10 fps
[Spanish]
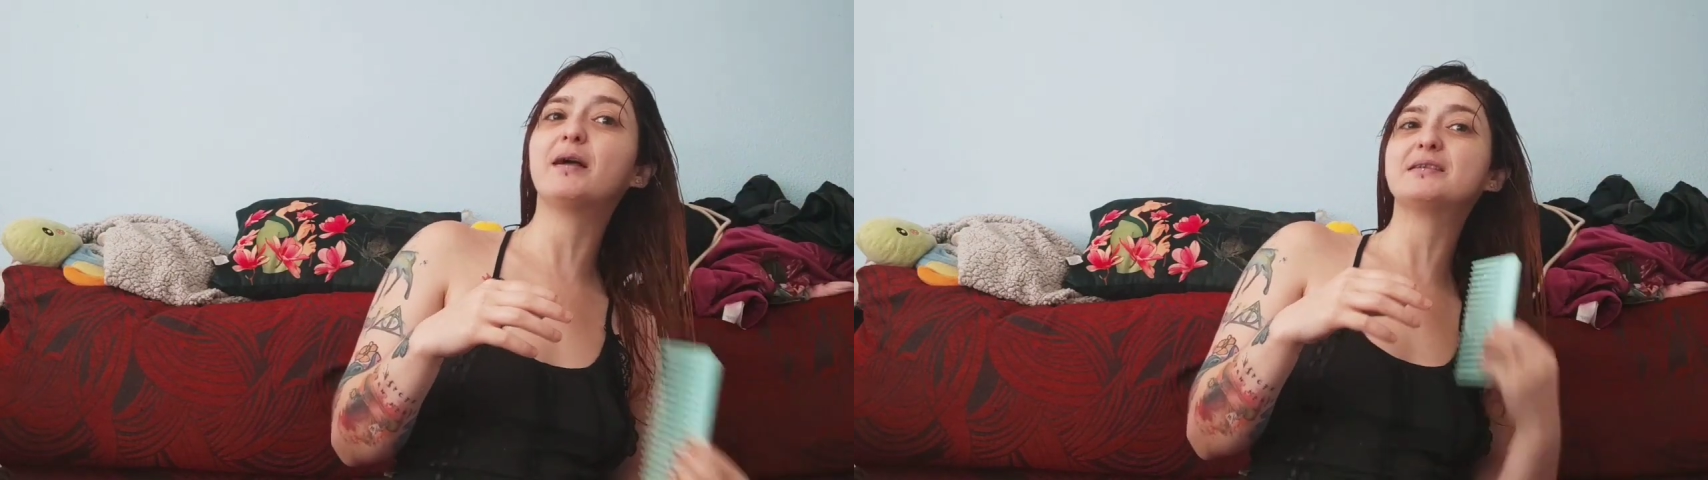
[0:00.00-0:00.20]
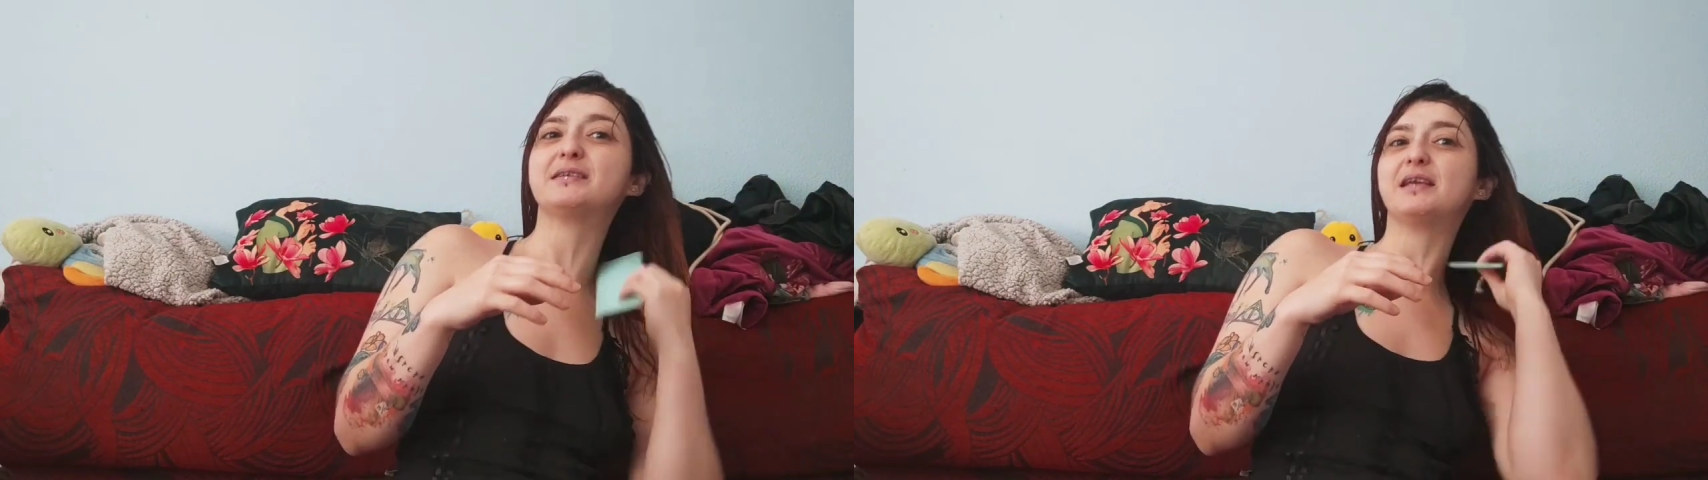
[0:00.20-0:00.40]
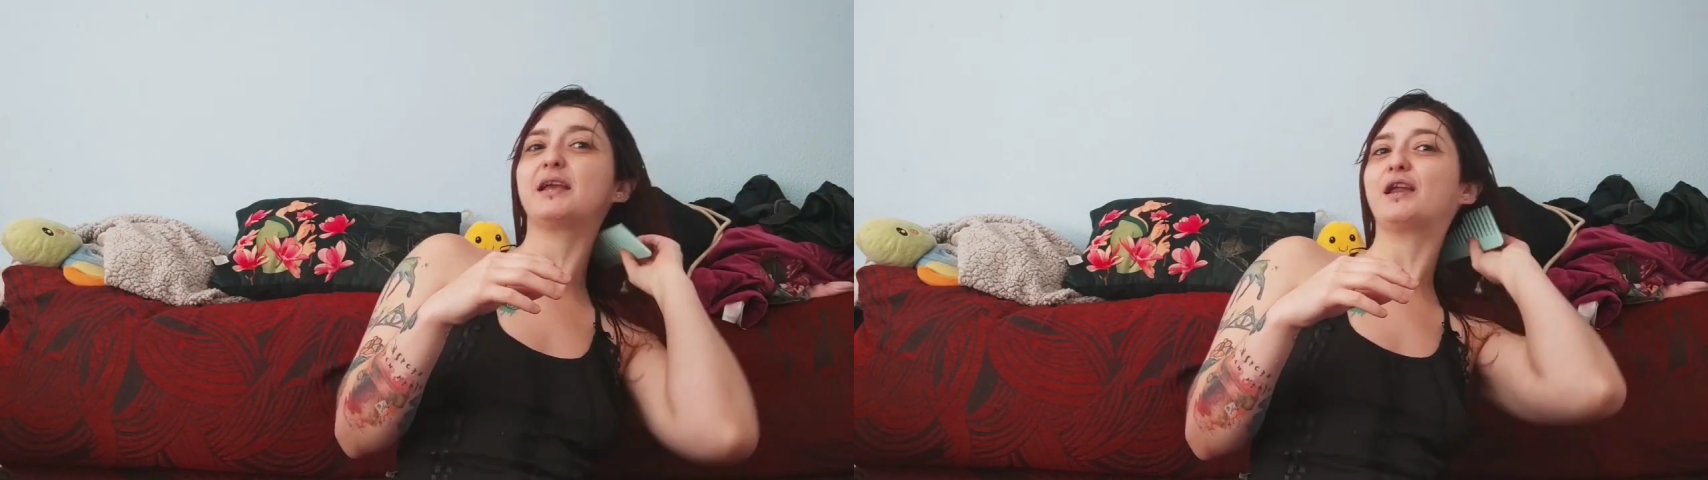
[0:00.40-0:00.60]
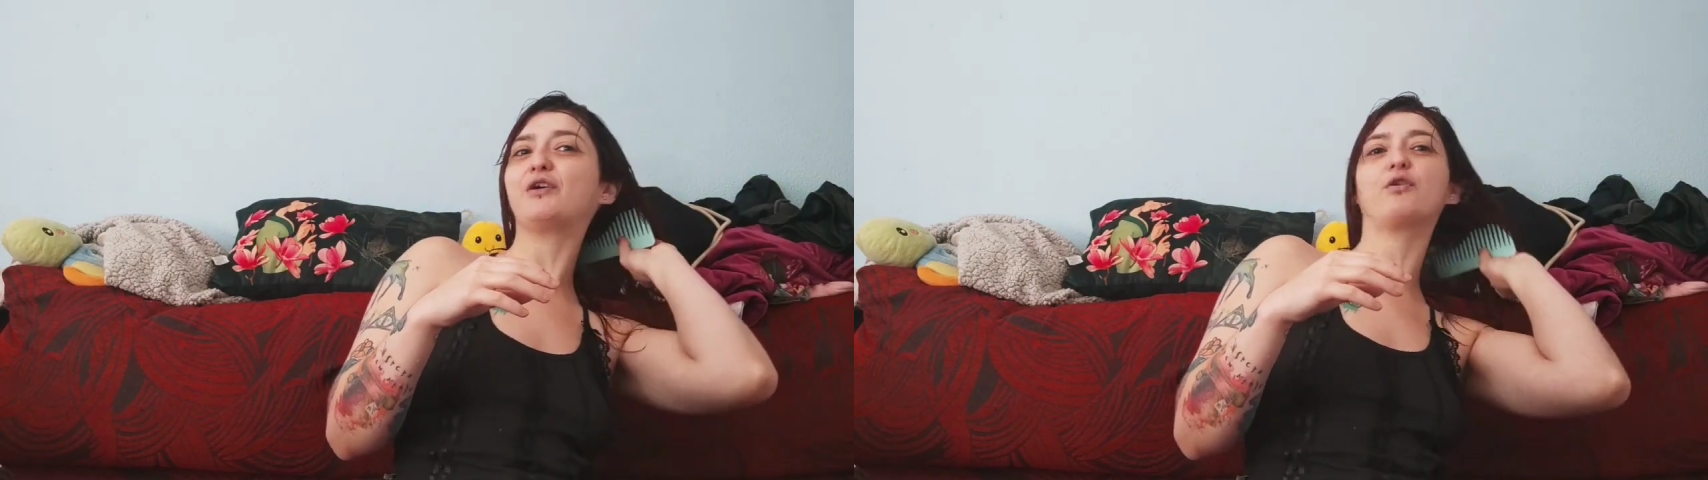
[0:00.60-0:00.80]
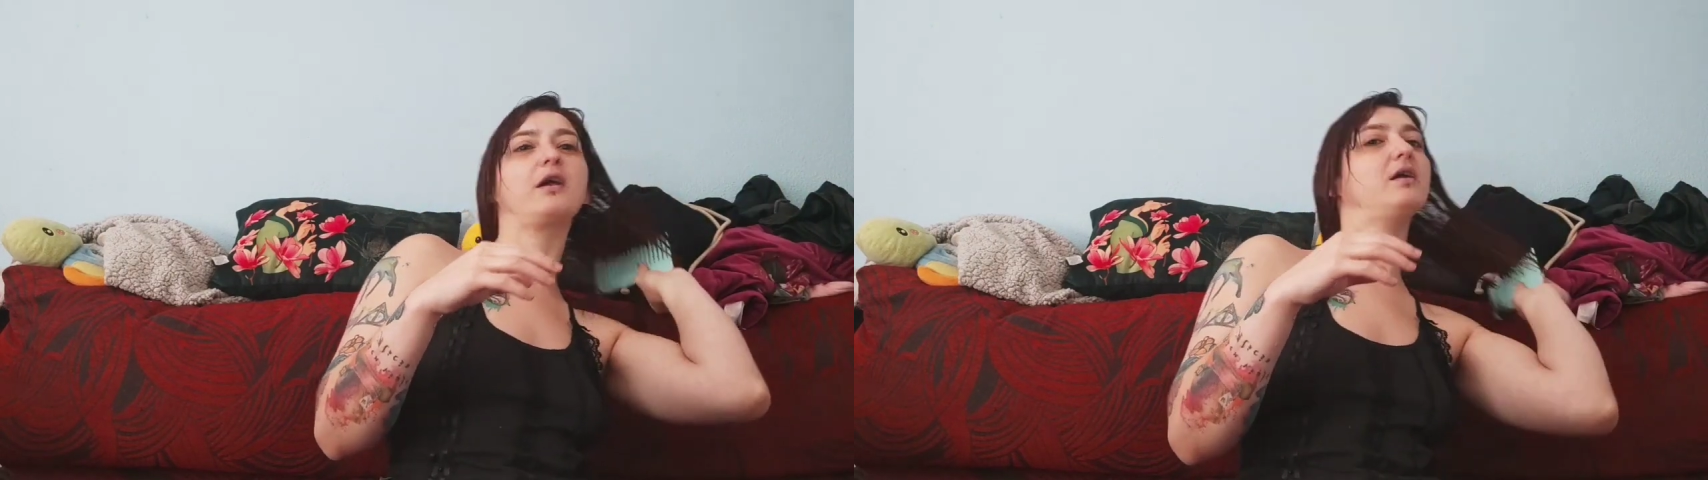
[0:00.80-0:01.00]
más y
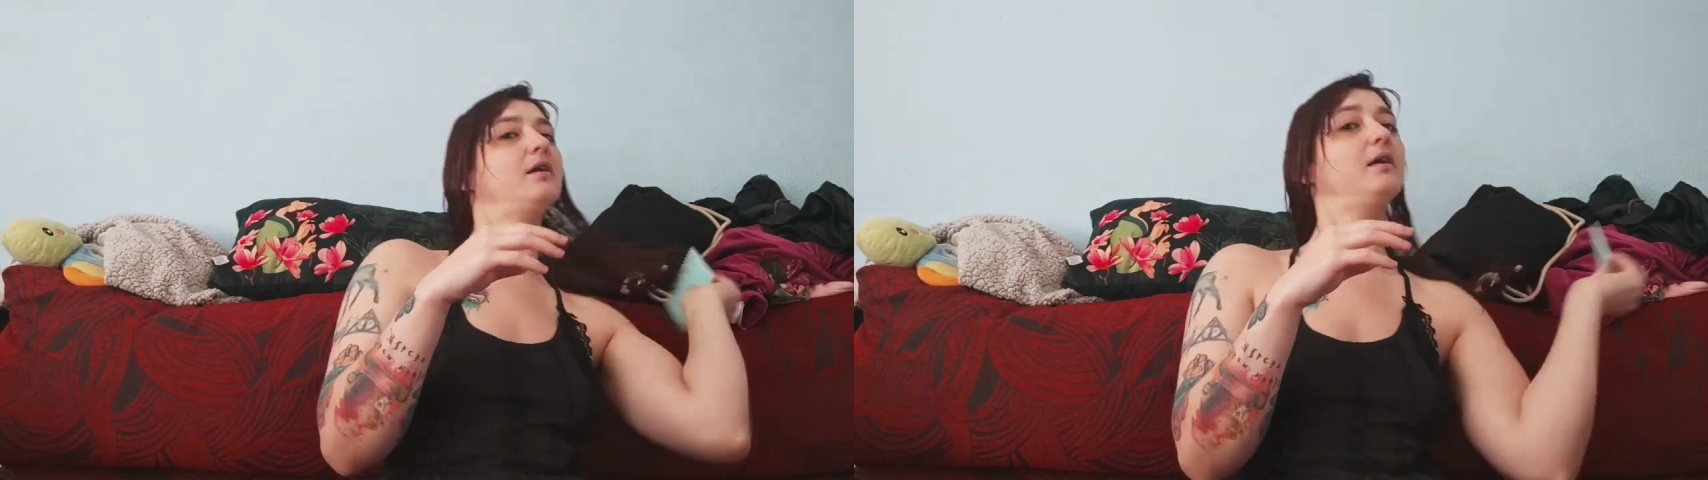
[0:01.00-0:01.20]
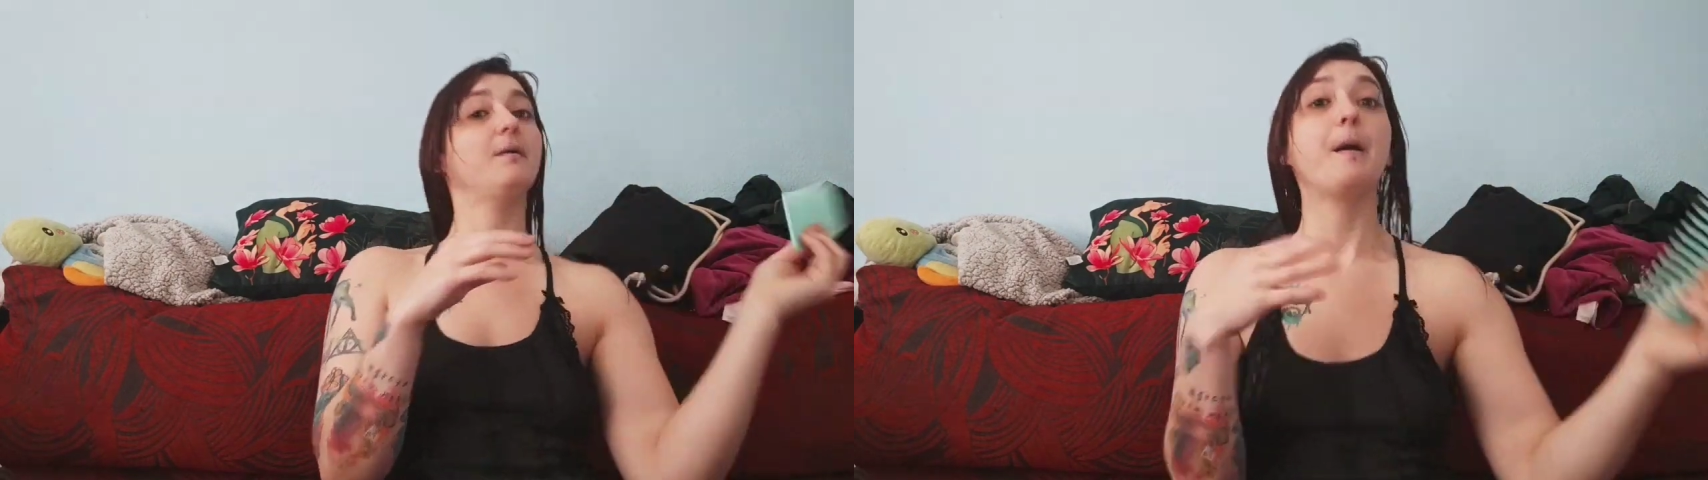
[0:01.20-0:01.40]
creo que